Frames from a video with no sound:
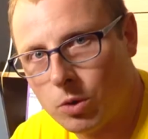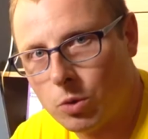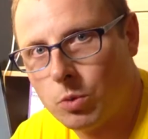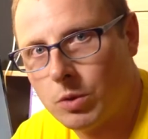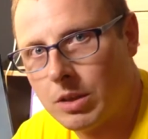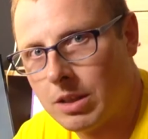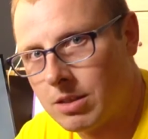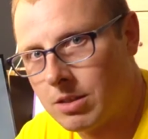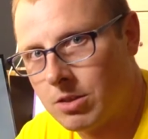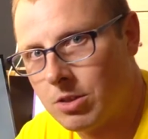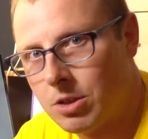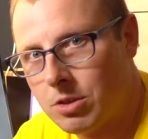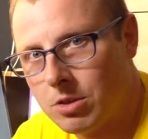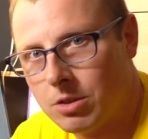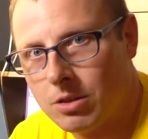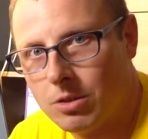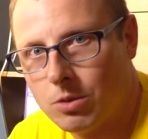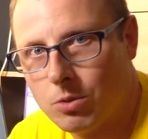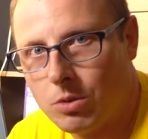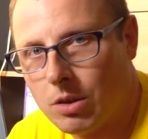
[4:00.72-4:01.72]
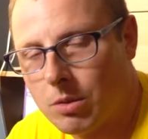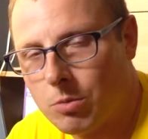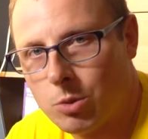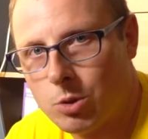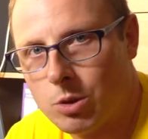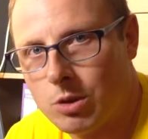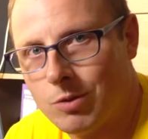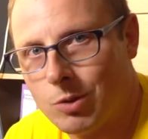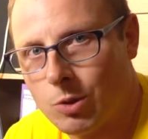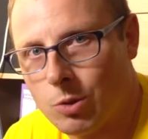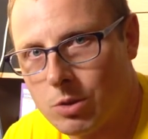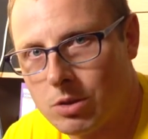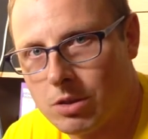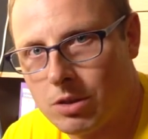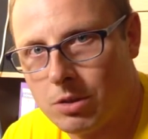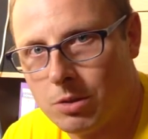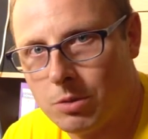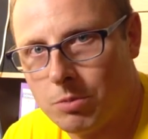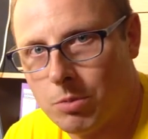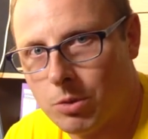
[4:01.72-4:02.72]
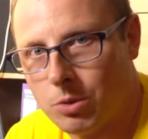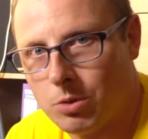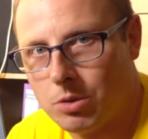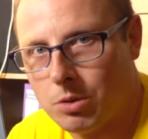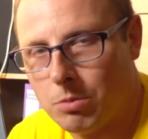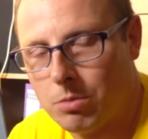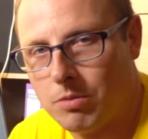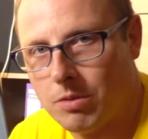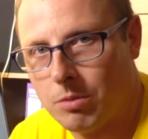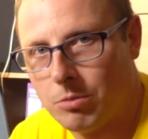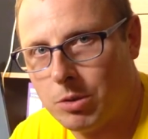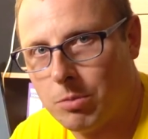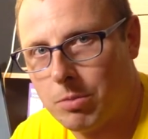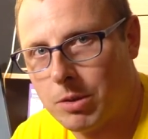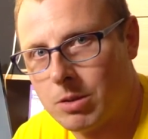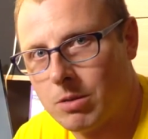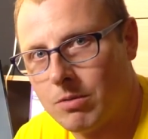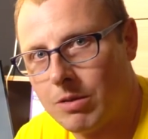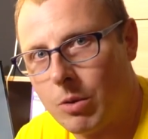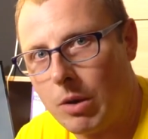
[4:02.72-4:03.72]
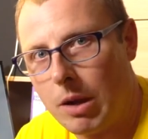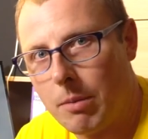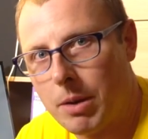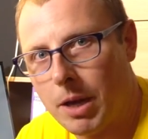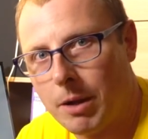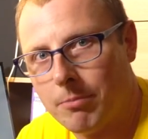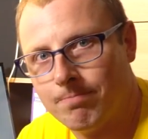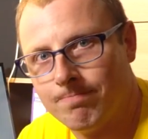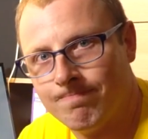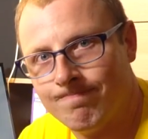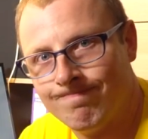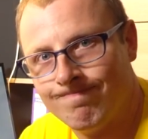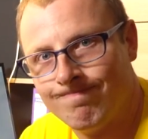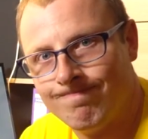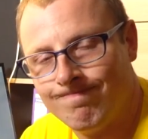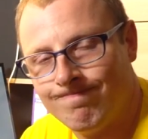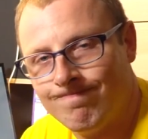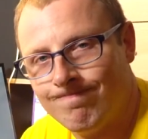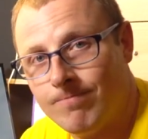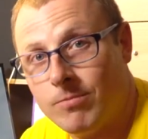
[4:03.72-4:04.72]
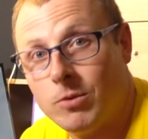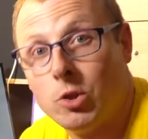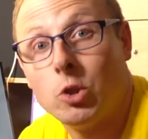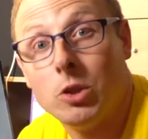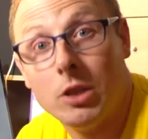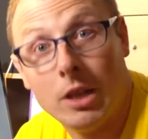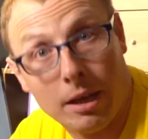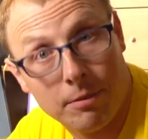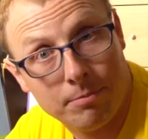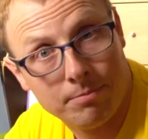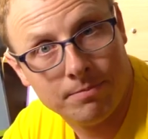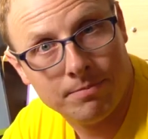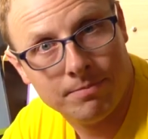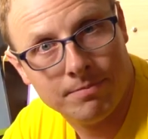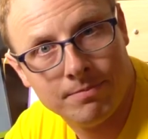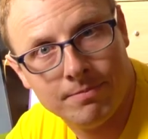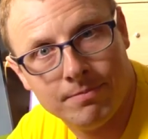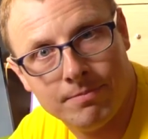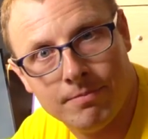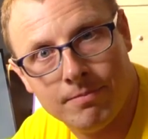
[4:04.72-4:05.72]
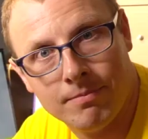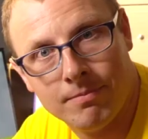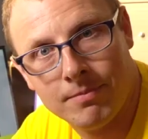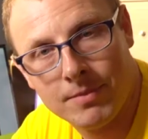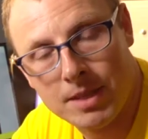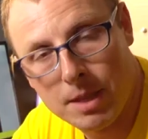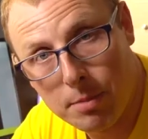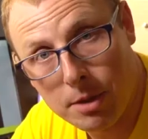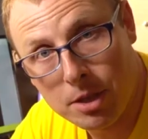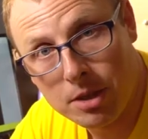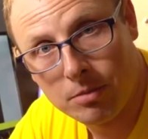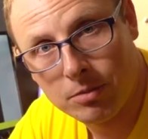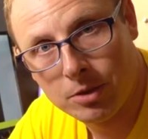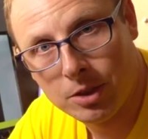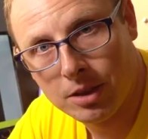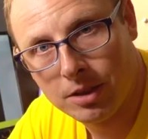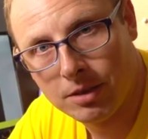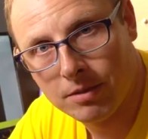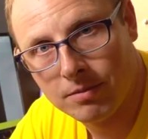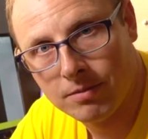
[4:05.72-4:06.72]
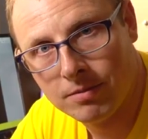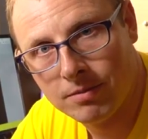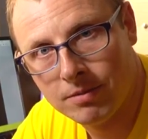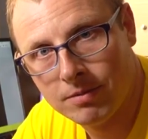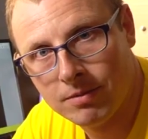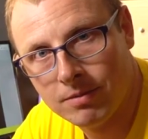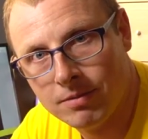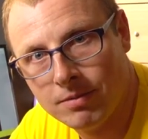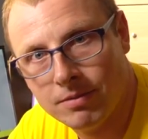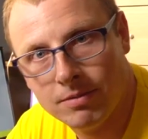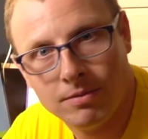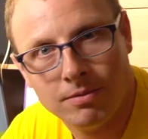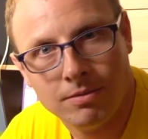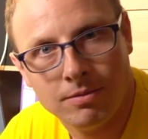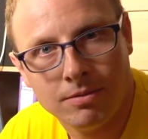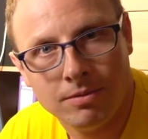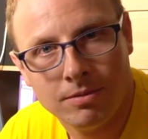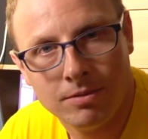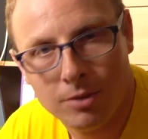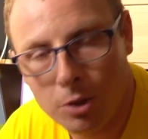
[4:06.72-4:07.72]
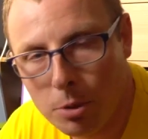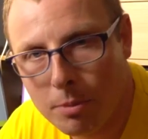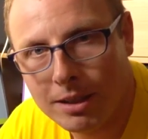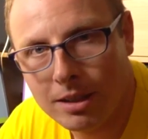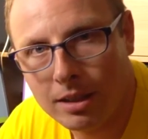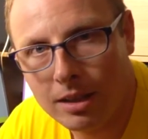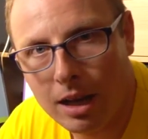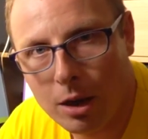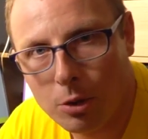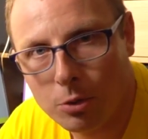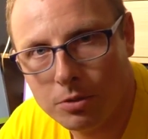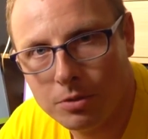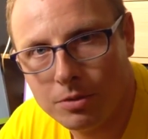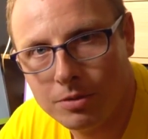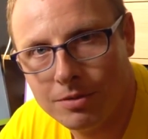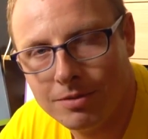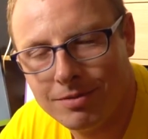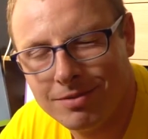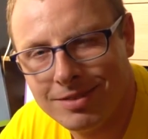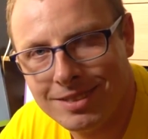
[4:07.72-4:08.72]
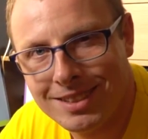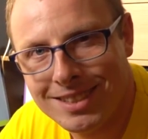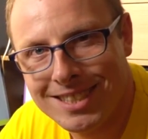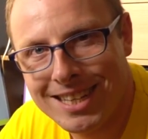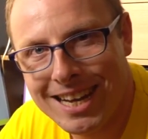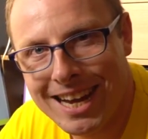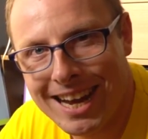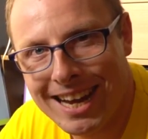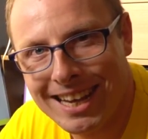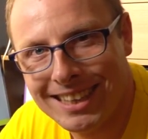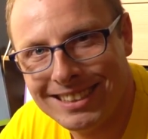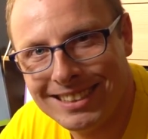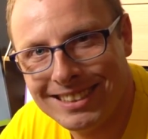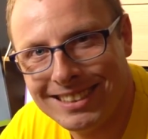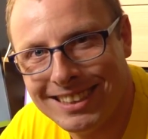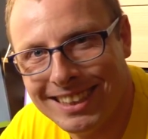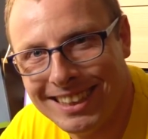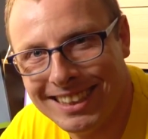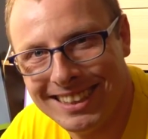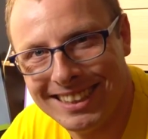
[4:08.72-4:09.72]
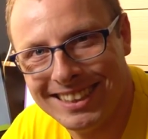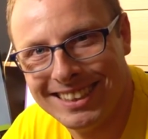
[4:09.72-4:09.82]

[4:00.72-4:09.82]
wokół nas rzeczy, które możecie wykorzystać po to, żeby Wam się pracowało lepiej. To tyle. Zapraszam Cię do materiałów. Cześć.